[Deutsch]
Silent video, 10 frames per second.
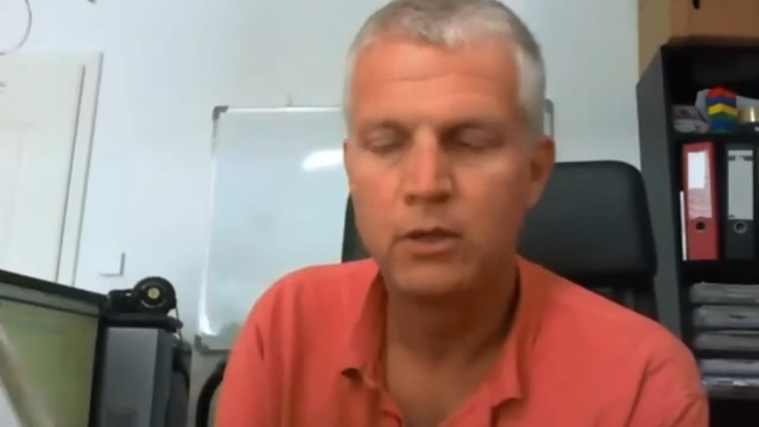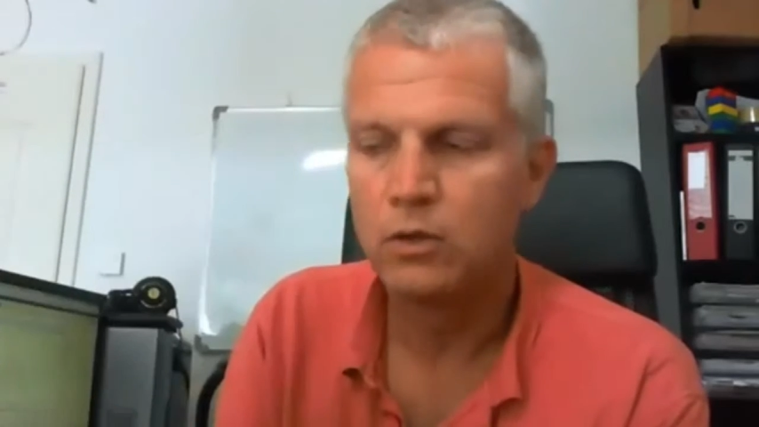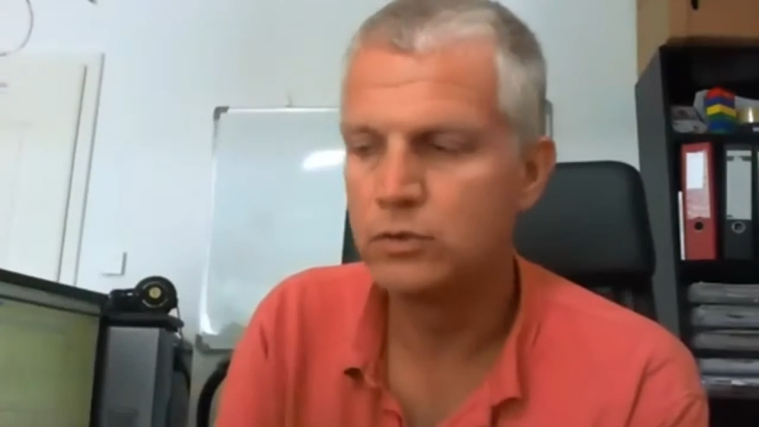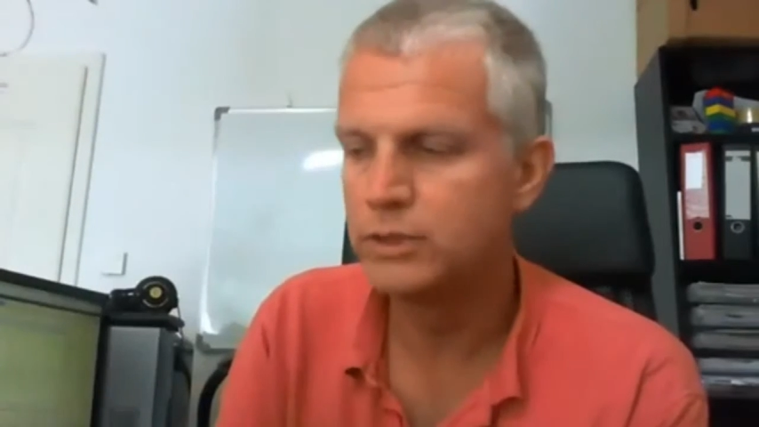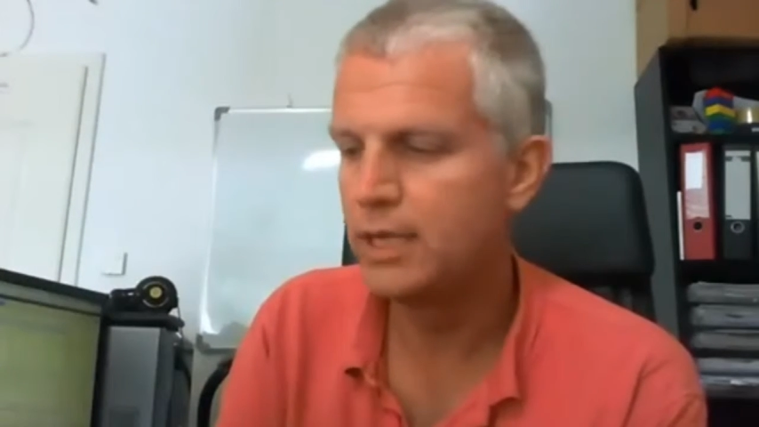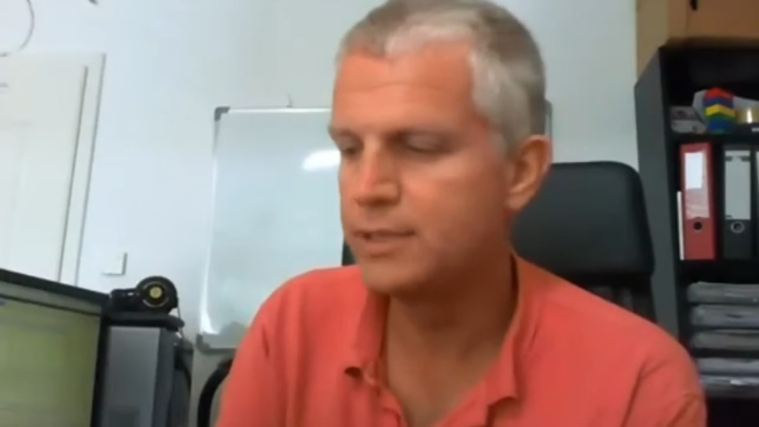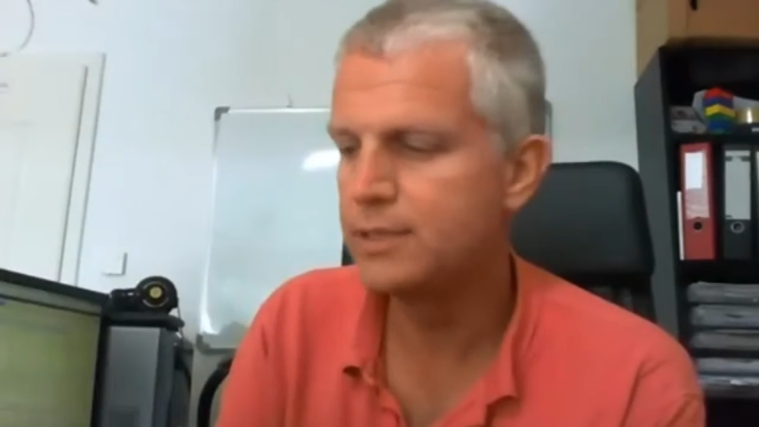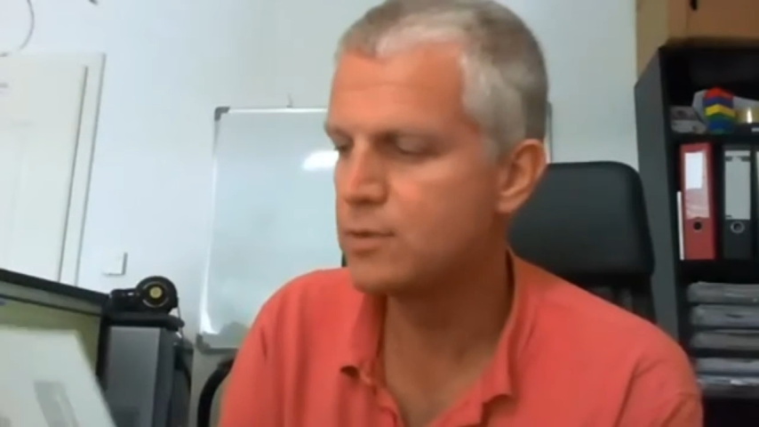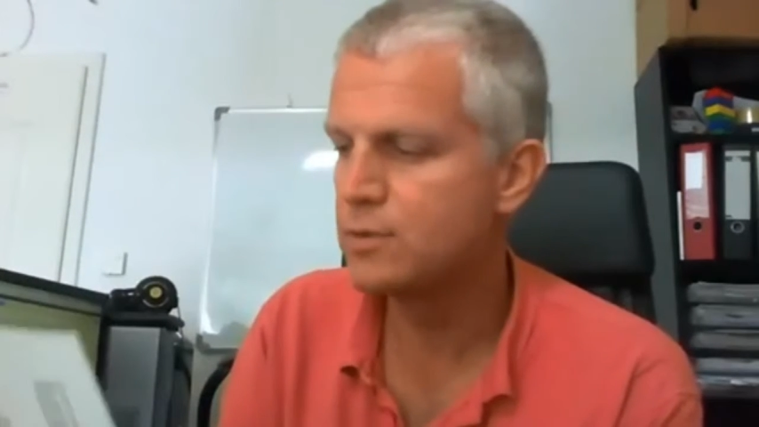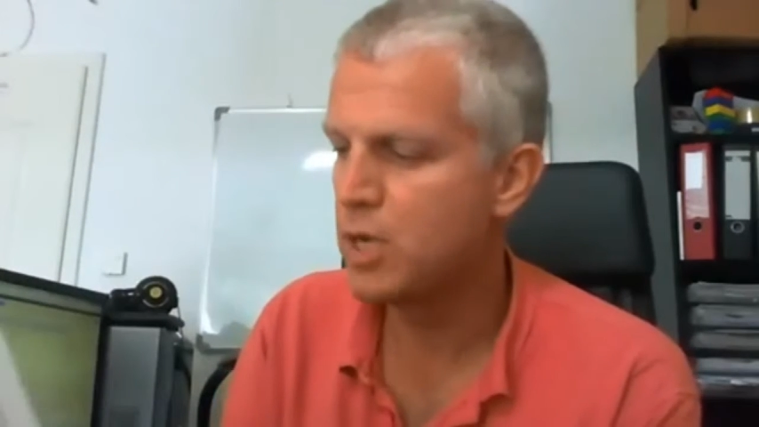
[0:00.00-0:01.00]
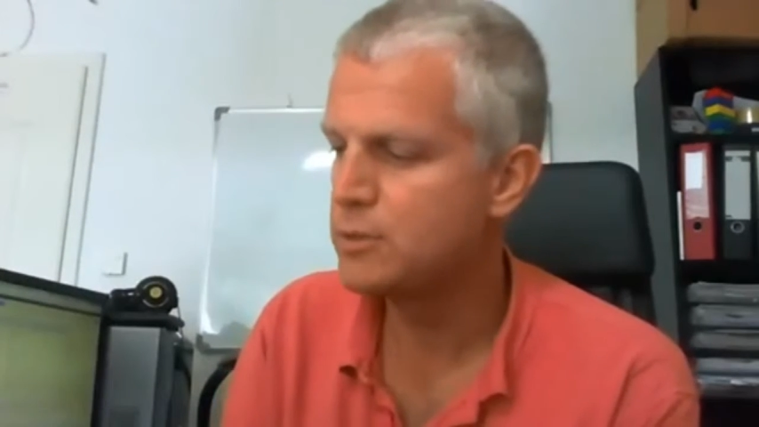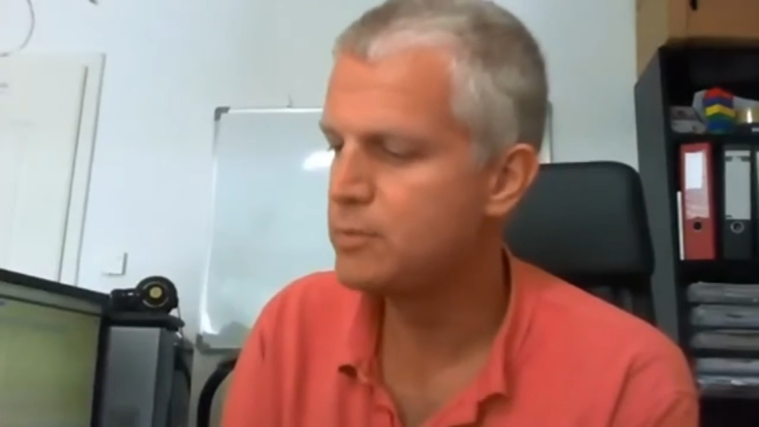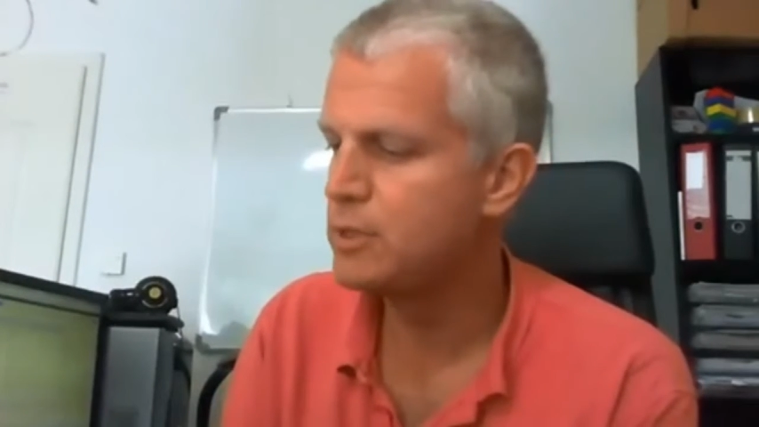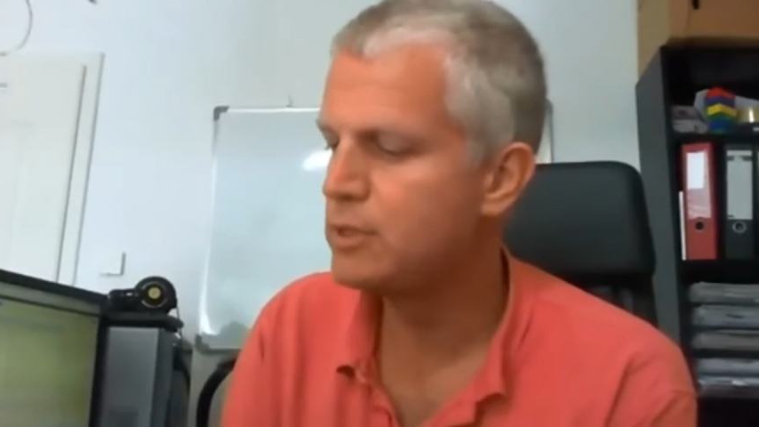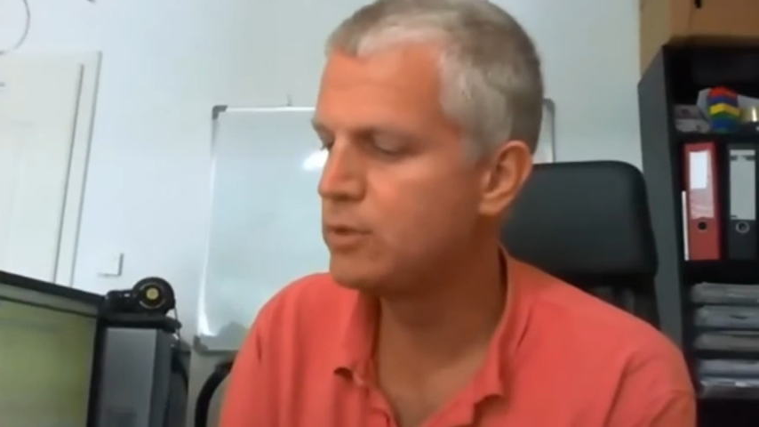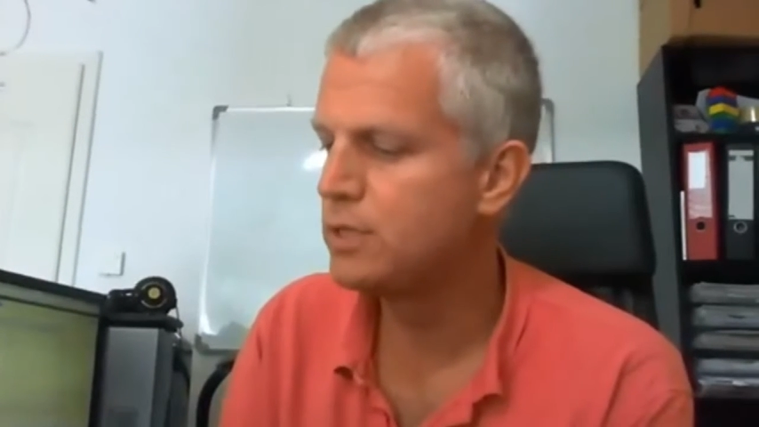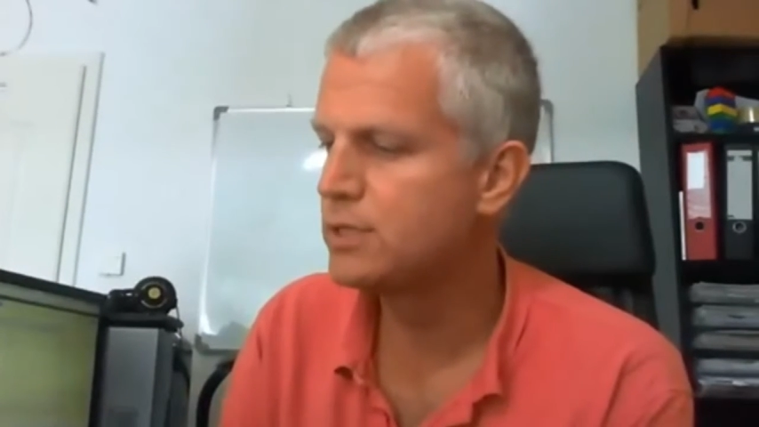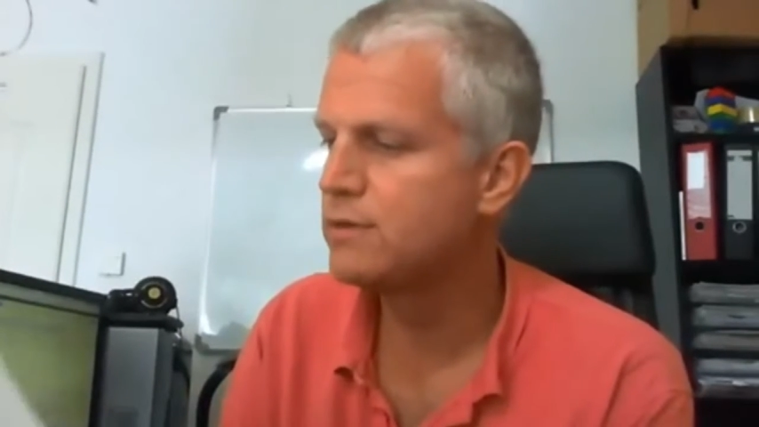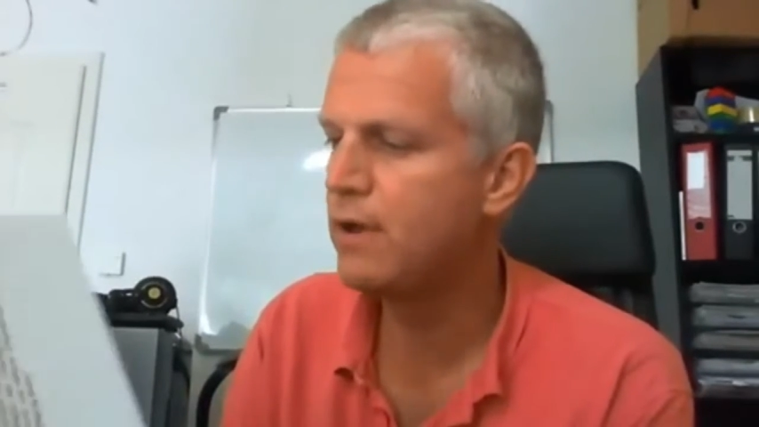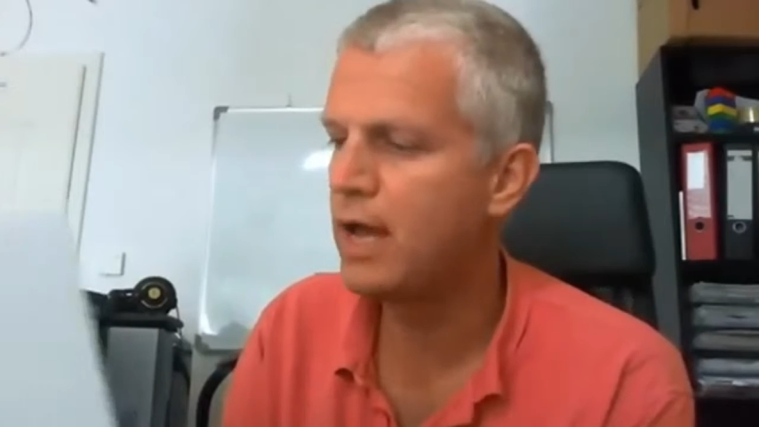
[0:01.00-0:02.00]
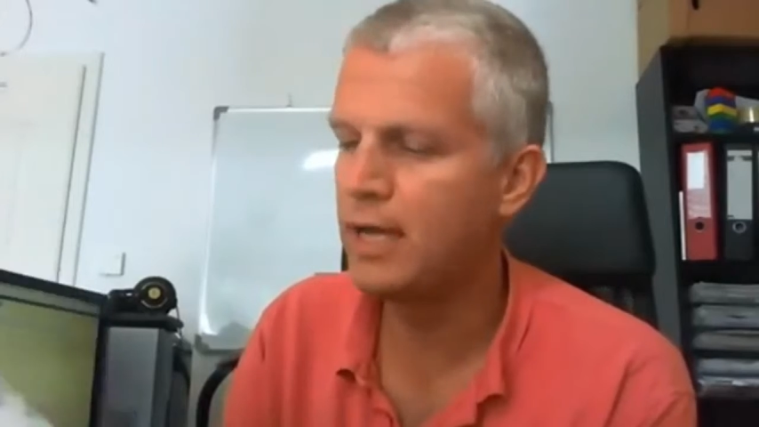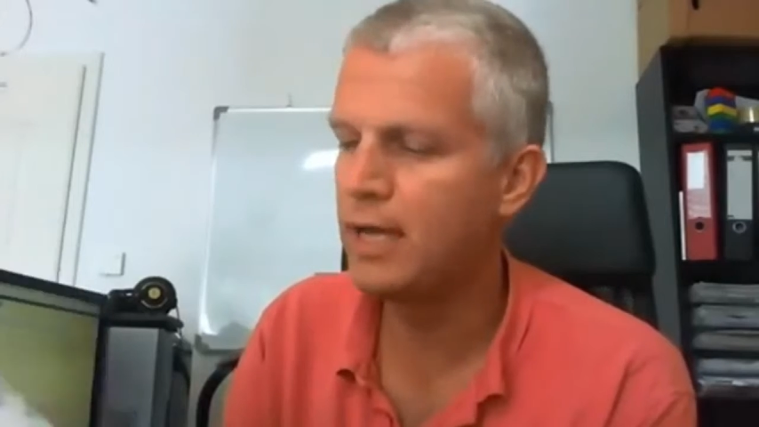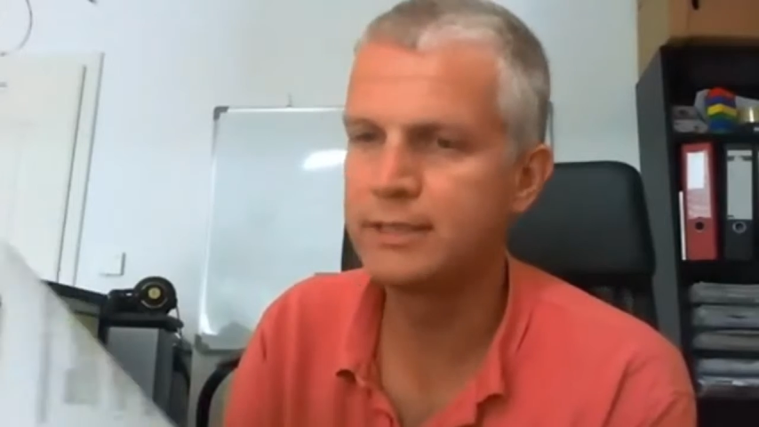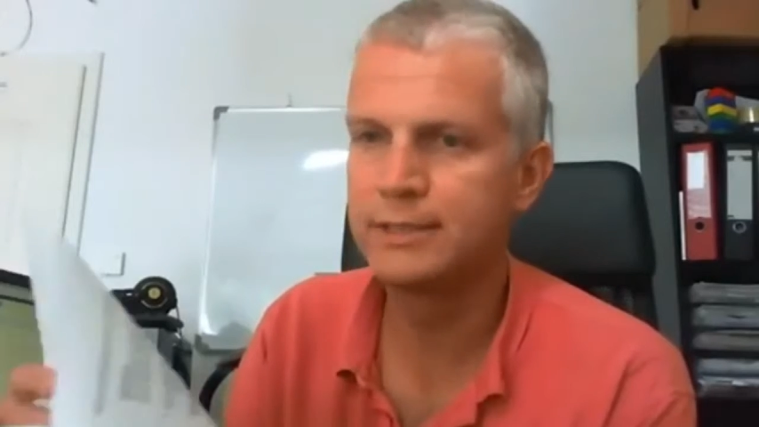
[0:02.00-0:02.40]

Und da heißt es zum Beispiel unter Ziffer 8,